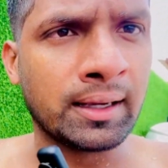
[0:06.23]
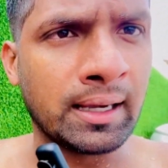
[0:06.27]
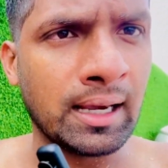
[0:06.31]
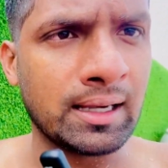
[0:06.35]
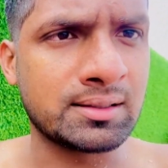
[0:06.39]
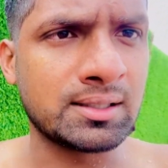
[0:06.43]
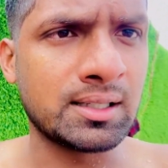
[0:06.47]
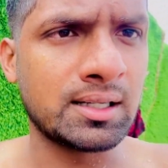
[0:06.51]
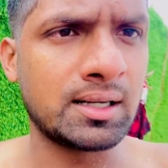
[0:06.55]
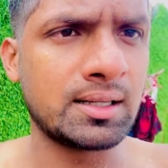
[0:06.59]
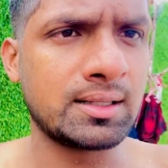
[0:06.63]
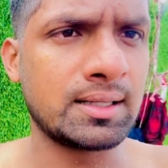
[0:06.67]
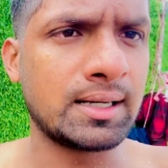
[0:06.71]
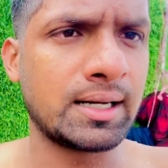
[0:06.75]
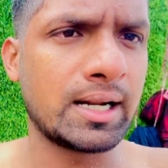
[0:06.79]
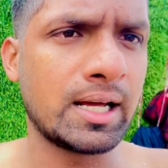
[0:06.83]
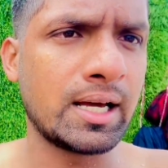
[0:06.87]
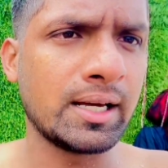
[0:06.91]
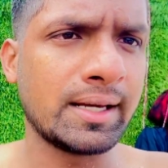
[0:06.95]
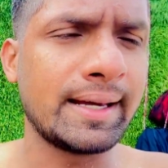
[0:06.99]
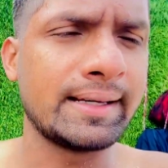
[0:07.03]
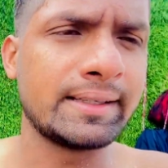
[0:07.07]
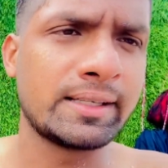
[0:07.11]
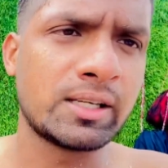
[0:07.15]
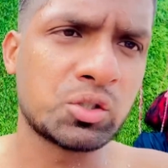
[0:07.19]
कैसा
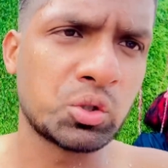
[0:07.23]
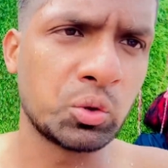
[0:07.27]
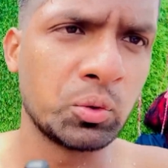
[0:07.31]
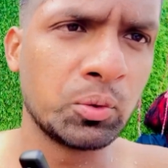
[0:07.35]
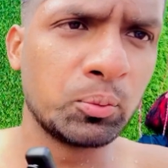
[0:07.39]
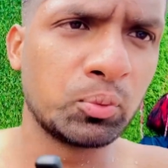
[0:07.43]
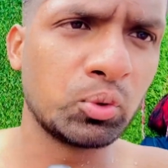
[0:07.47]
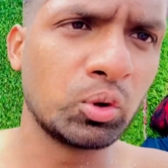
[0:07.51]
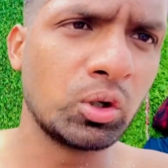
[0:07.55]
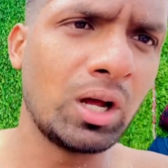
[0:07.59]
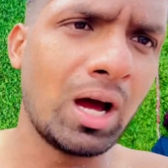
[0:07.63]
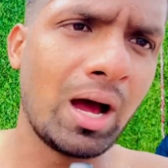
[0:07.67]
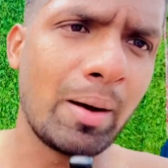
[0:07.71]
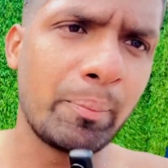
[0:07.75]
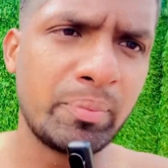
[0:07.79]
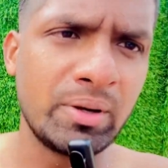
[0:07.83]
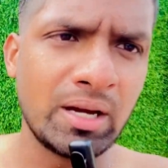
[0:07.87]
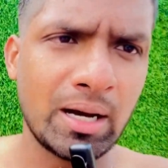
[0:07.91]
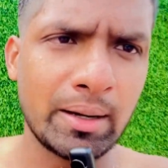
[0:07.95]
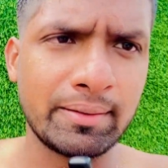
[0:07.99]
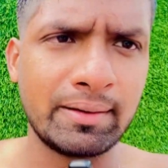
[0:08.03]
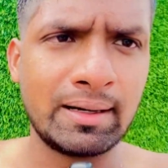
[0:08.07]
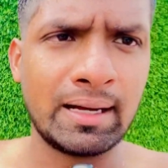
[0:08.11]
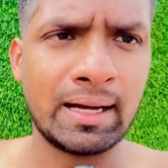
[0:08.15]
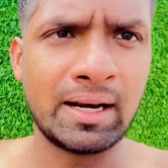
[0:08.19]
नज़ारा है कैसा स्विमिंग पूल है आप
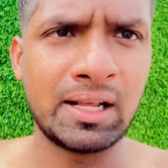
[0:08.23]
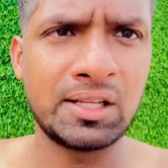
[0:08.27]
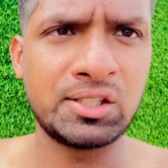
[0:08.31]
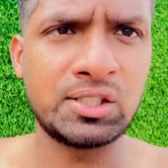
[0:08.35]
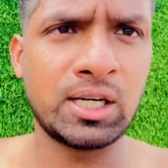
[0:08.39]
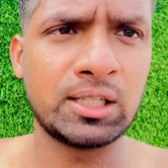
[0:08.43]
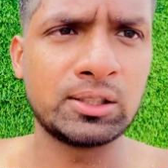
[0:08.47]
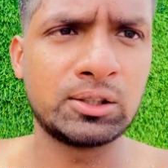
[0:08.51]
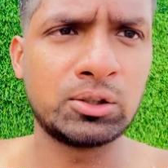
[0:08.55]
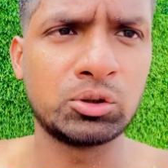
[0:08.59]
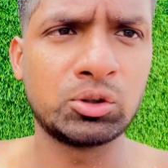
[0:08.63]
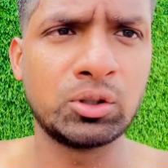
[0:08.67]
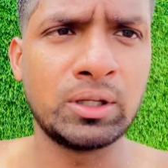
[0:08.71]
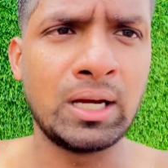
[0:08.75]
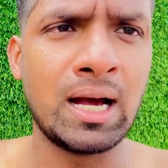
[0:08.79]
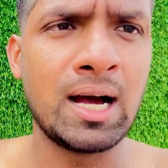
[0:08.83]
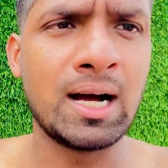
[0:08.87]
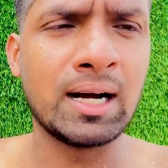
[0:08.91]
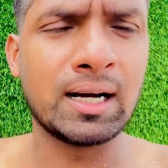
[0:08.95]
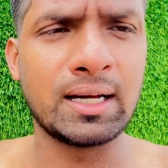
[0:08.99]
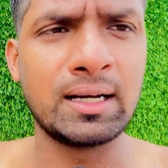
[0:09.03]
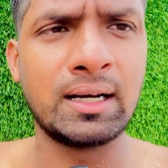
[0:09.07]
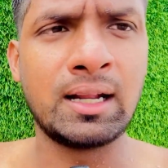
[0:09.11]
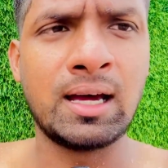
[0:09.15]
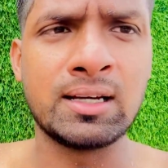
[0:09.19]
भी अगर नहाना चाहते हो तो
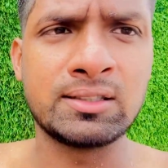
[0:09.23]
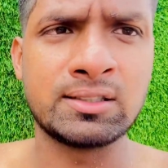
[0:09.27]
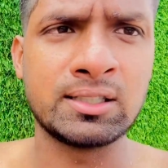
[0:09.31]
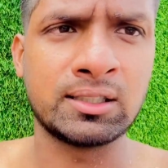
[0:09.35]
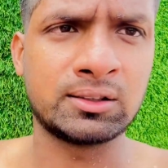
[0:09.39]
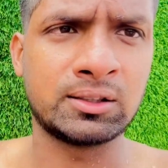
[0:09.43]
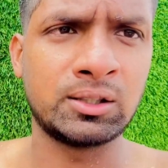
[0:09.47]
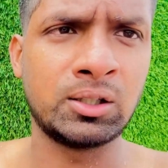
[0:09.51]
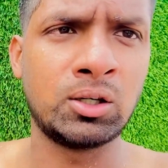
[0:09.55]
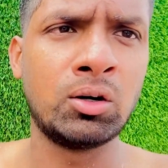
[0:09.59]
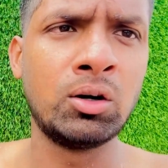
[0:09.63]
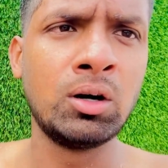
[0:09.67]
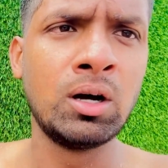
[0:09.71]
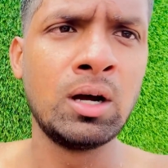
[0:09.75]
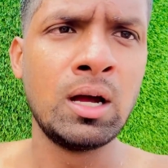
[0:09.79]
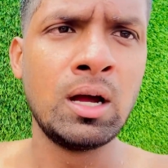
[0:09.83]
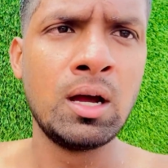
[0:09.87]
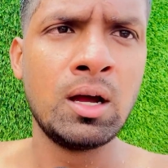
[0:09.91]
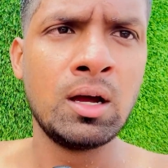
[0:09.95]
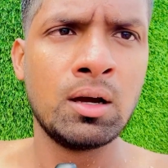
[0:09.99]
यहाँ आकर नहा सकते हो